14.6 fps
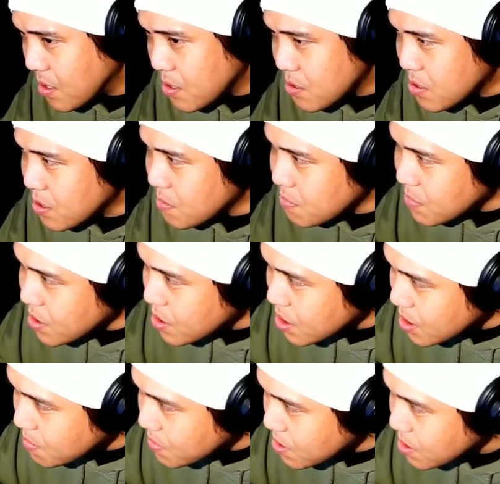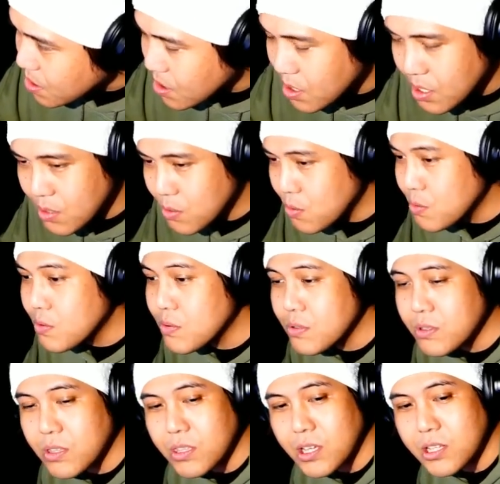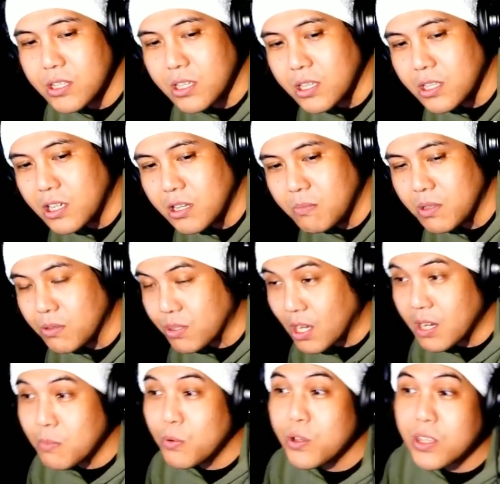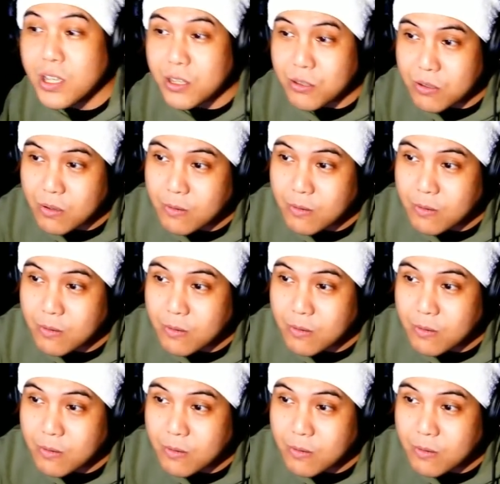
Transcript: で右見てこうグッて出して、左見て誰もいないんですよ。